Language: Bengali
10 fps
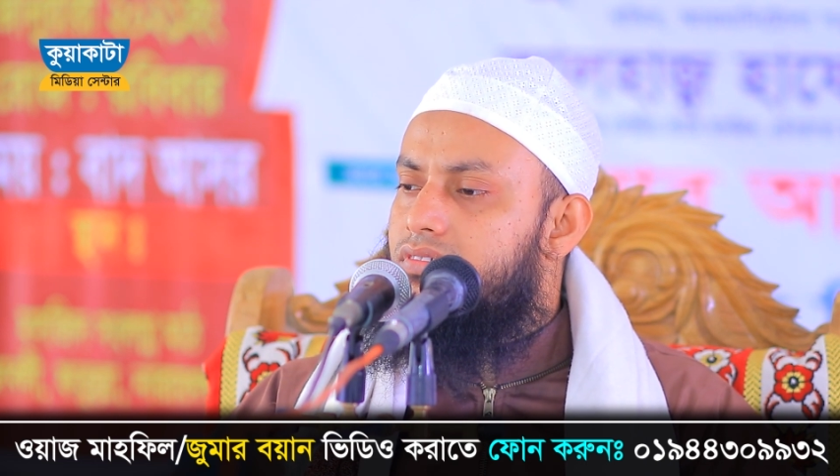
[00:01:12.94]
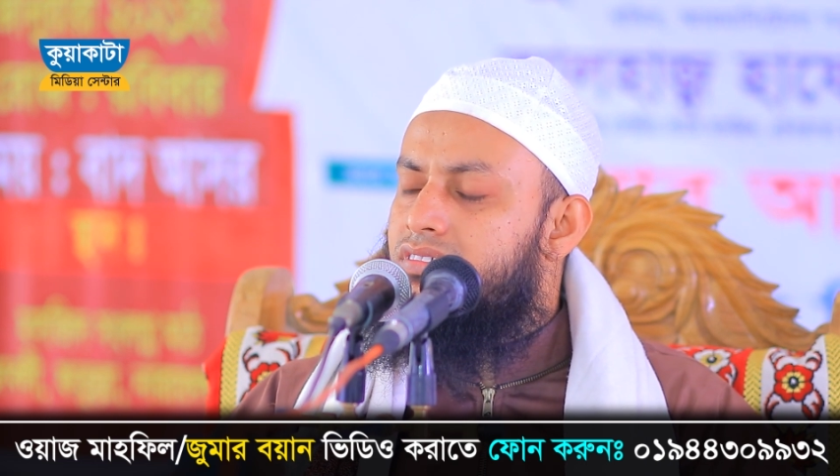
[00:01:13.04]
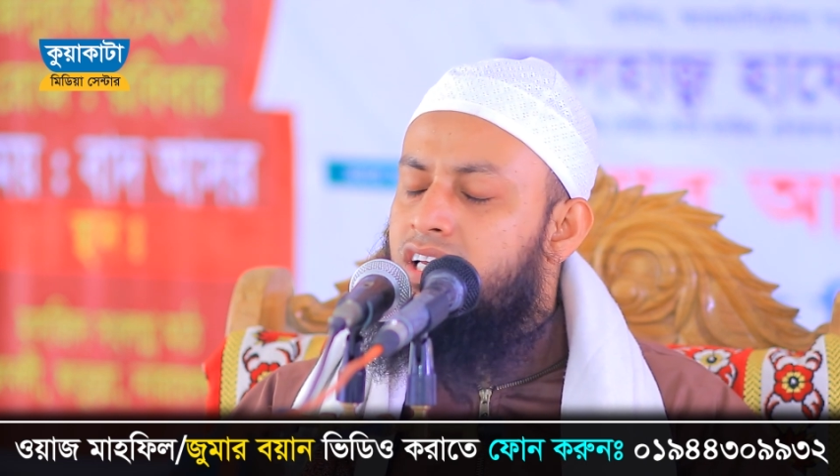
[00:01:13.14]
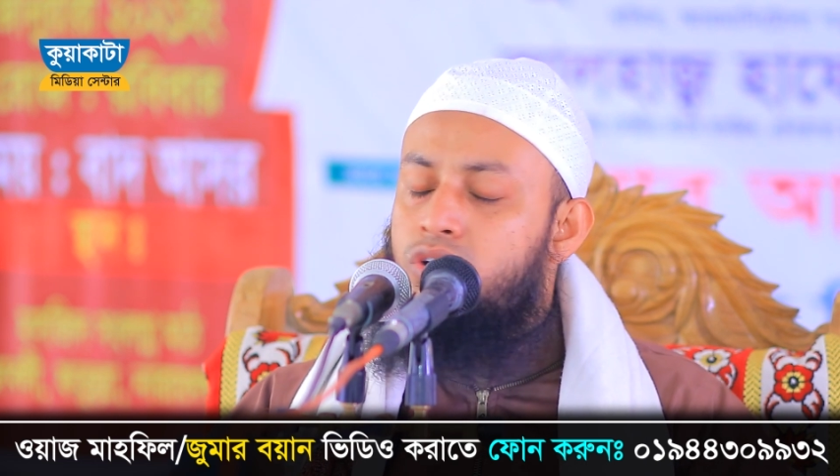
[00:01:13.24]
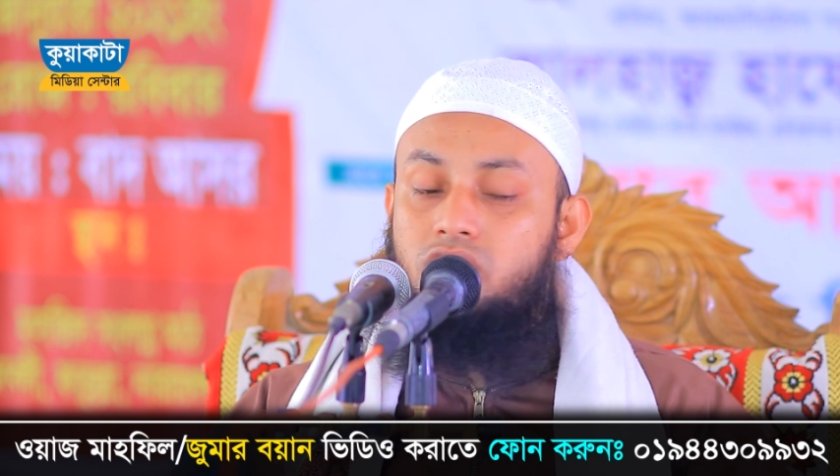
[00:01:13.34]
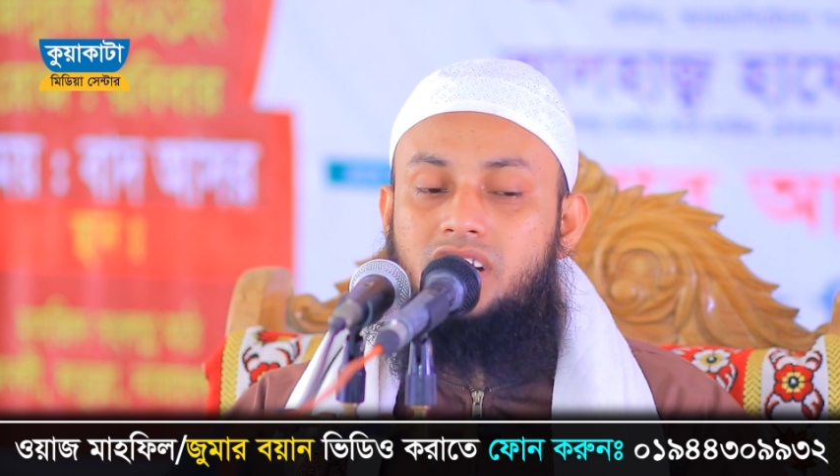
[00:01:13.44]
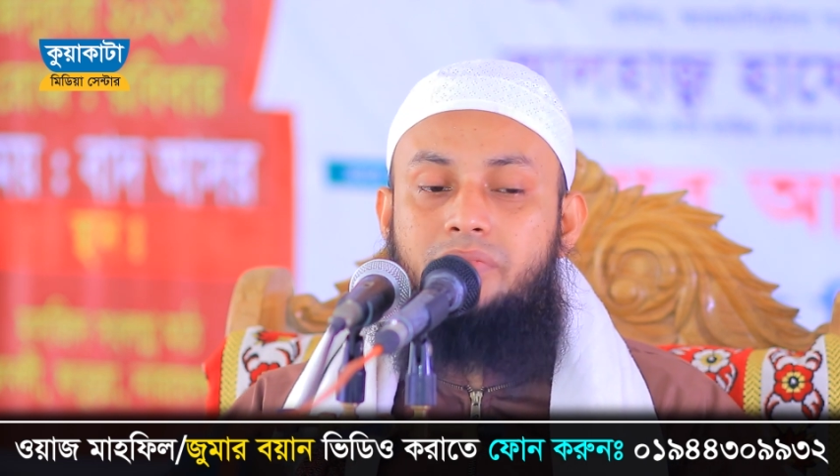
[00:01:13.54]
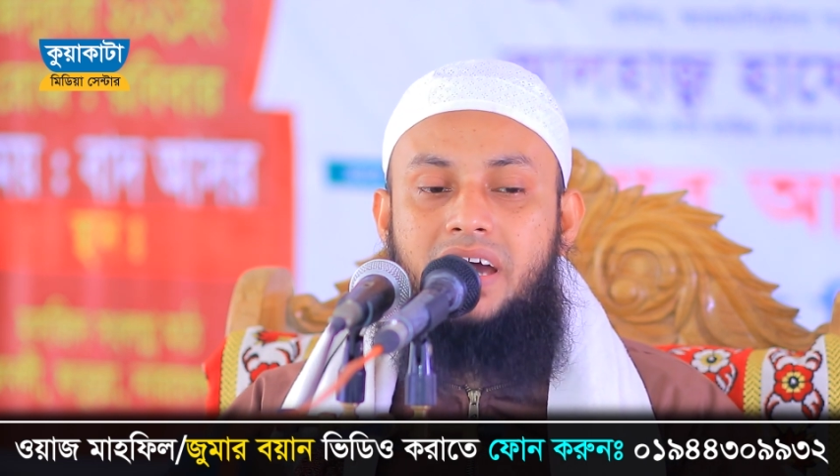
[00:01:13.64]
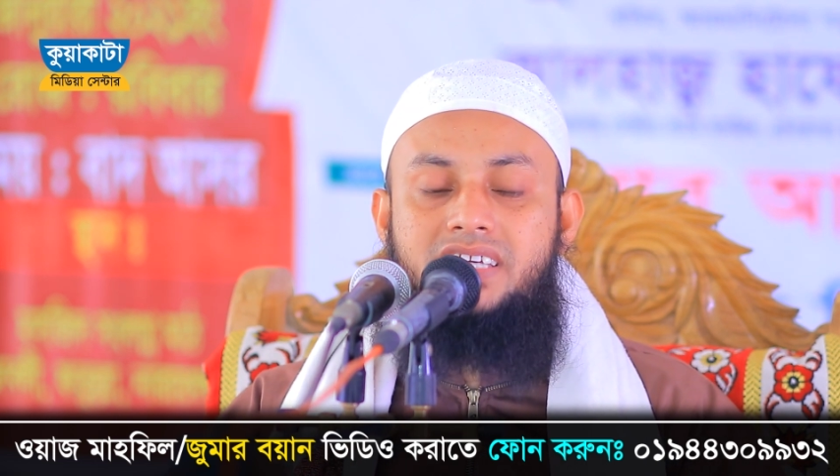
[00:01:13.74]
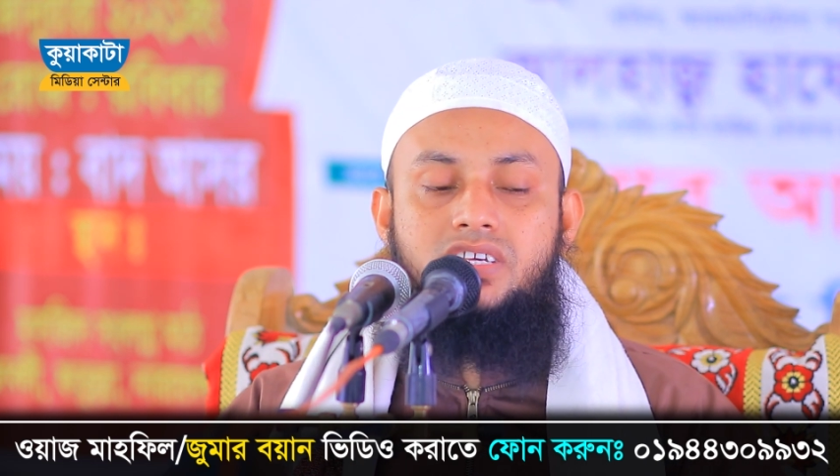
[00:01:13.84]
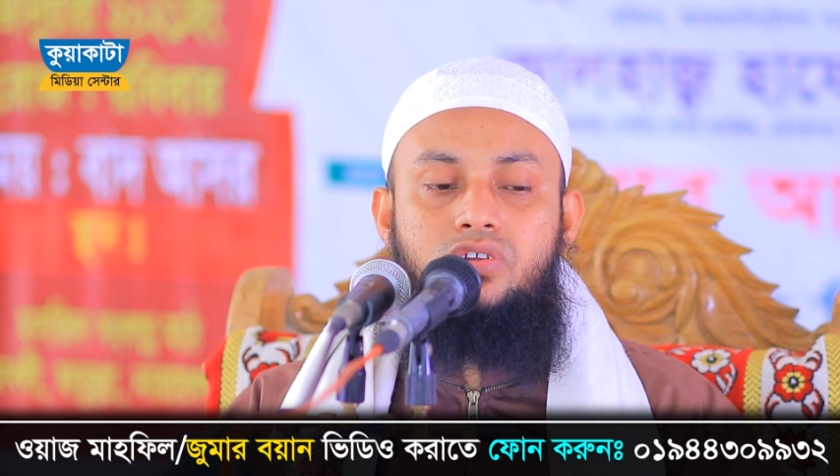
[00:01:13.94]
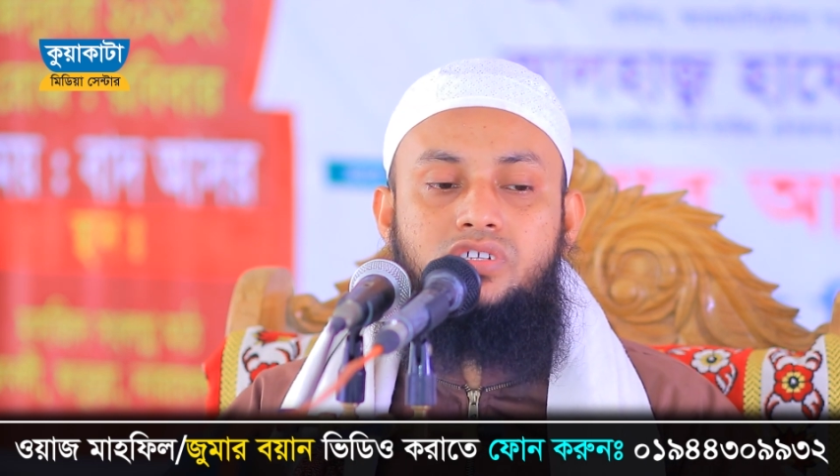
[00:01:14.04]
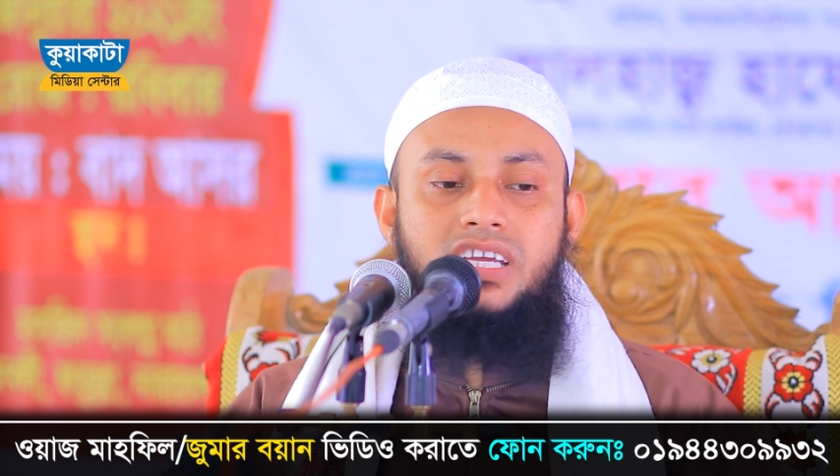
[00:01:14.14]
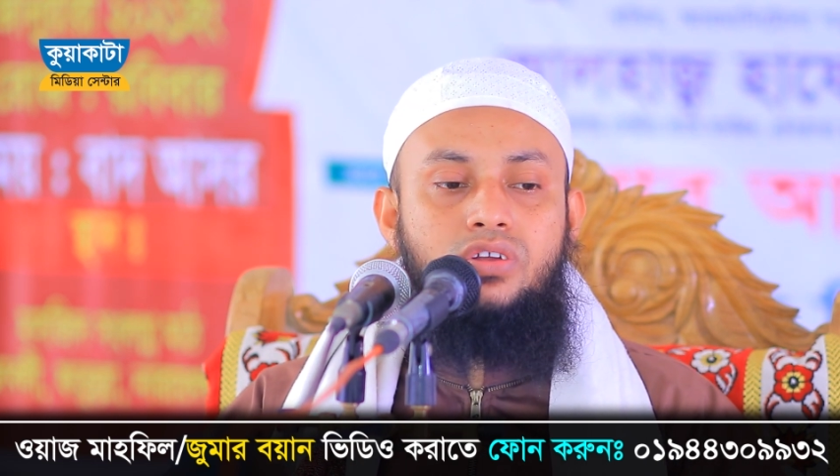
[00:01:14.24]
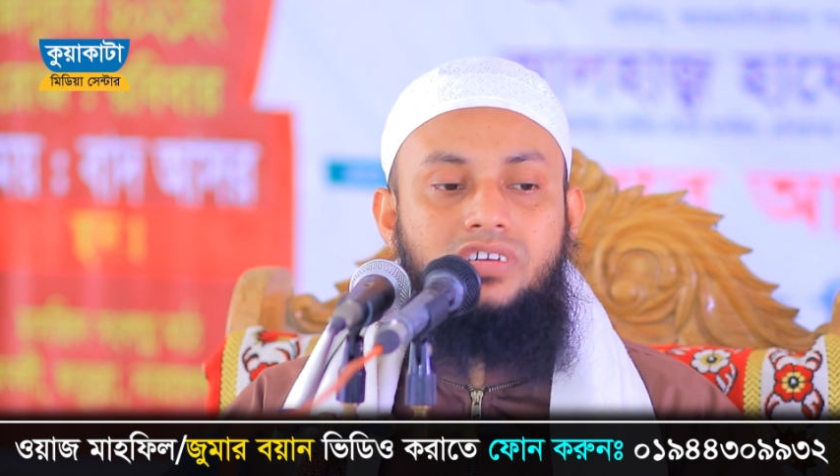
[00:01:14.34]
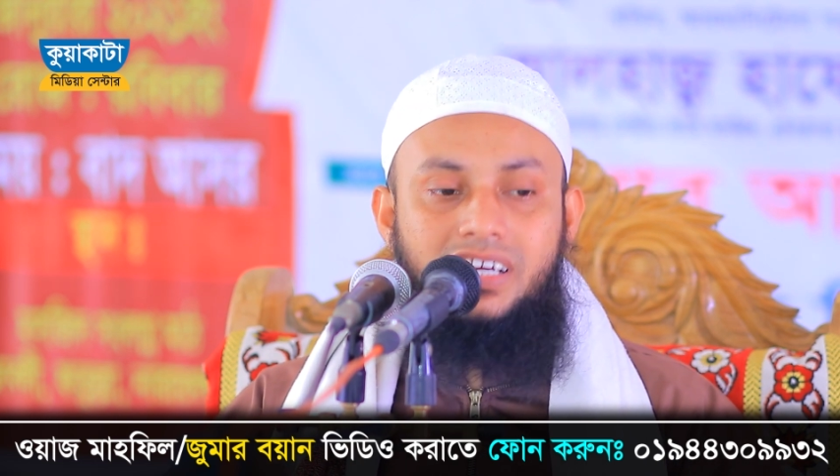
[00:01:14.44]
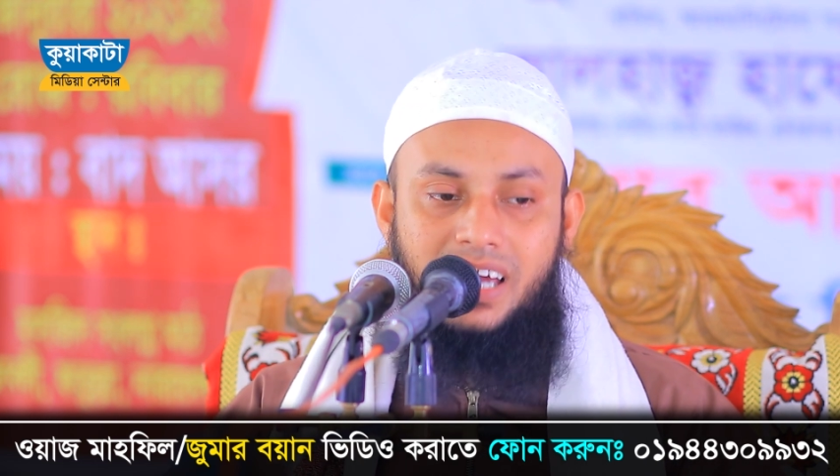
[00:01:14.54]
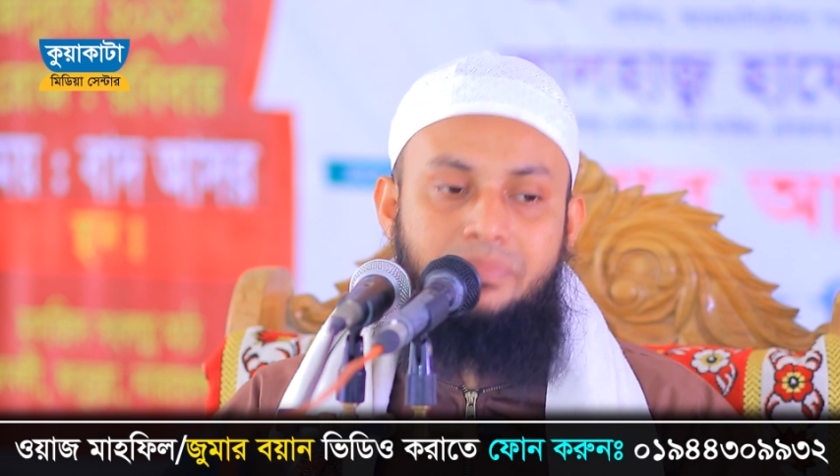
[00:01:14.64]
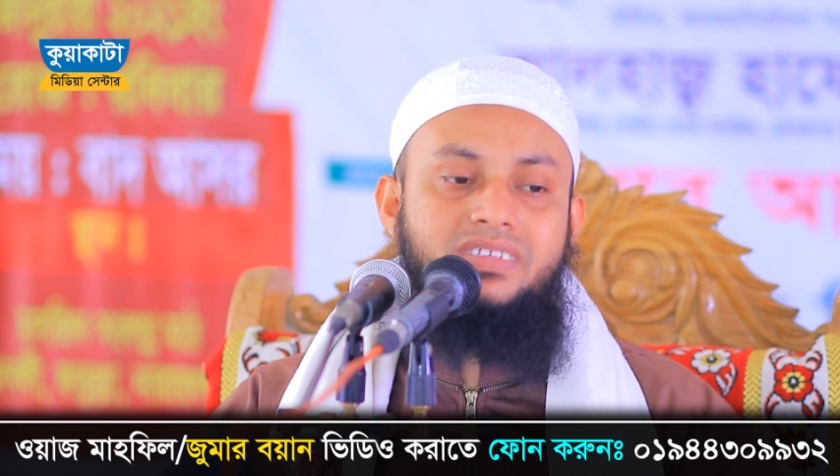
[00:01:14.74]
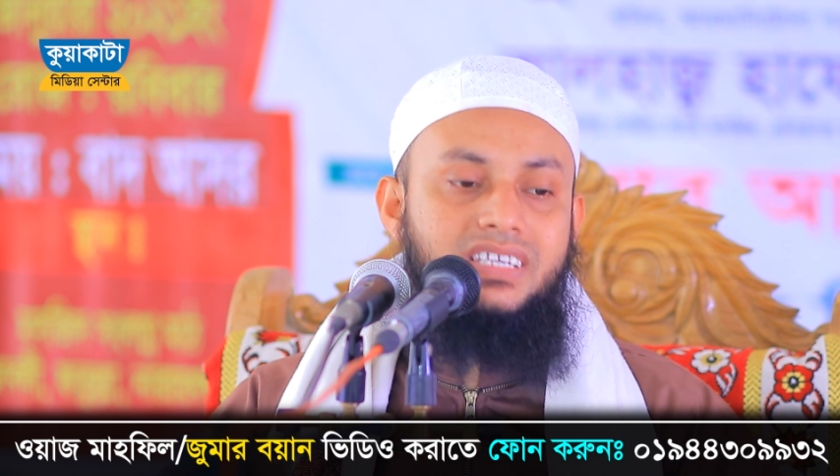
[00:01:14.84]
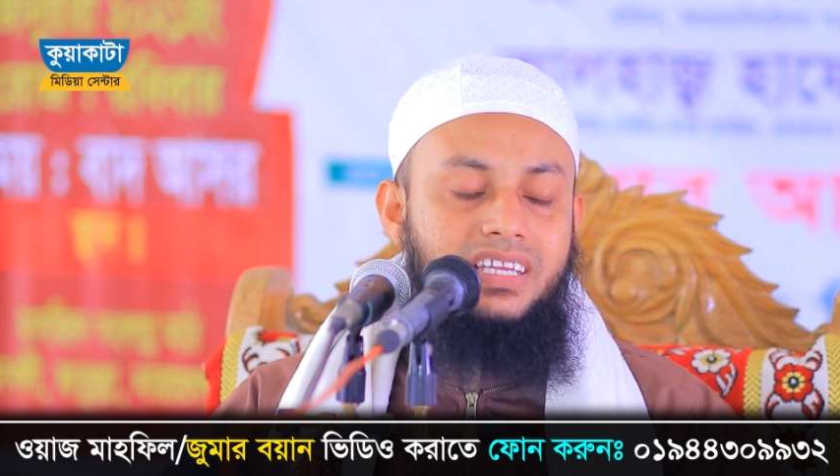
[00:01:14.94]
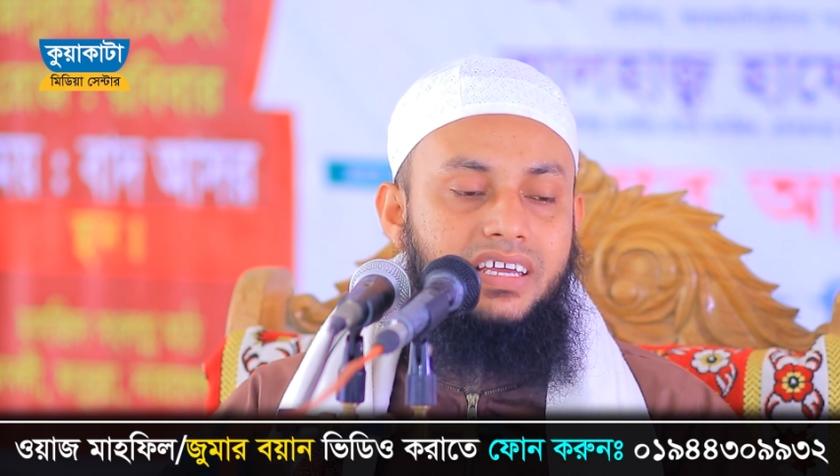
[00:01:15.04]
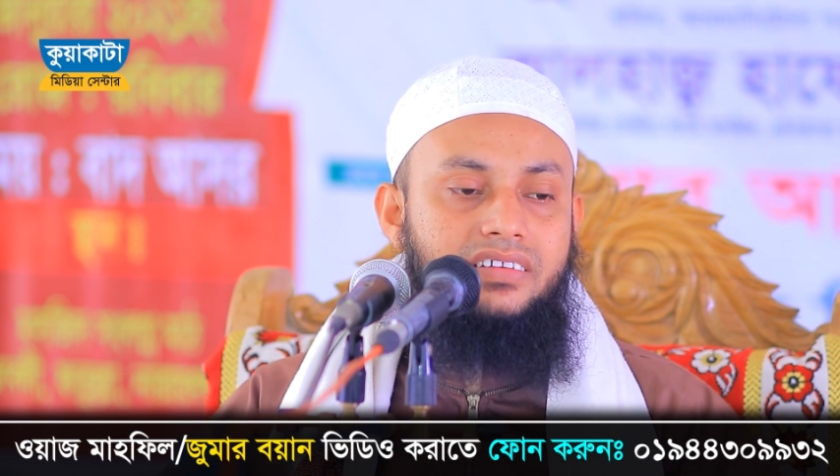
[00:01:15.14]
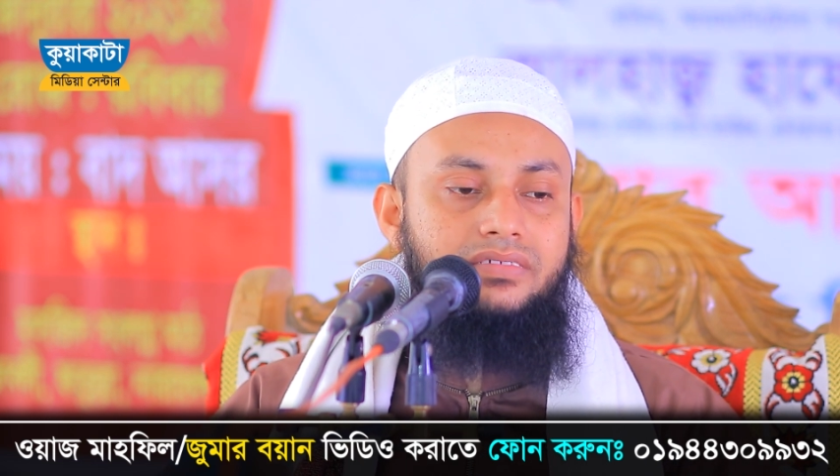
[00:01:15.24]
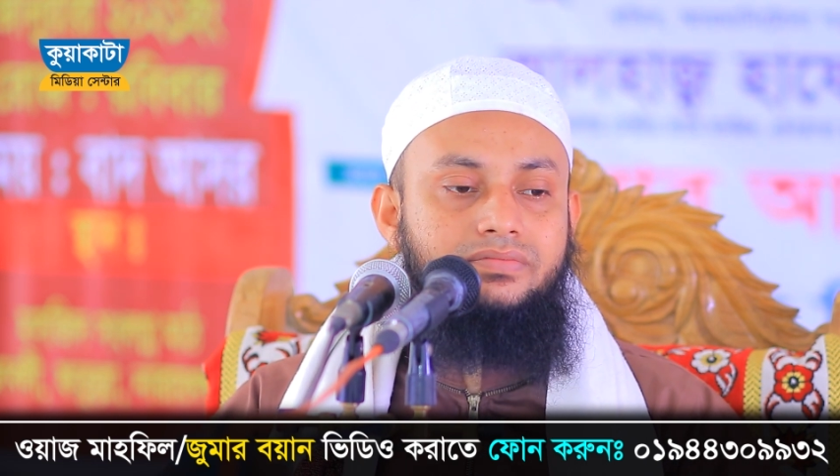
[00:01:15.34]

যে লোকটার বাড়ি ছিল সেই লোকটাকে আপনি চিনেন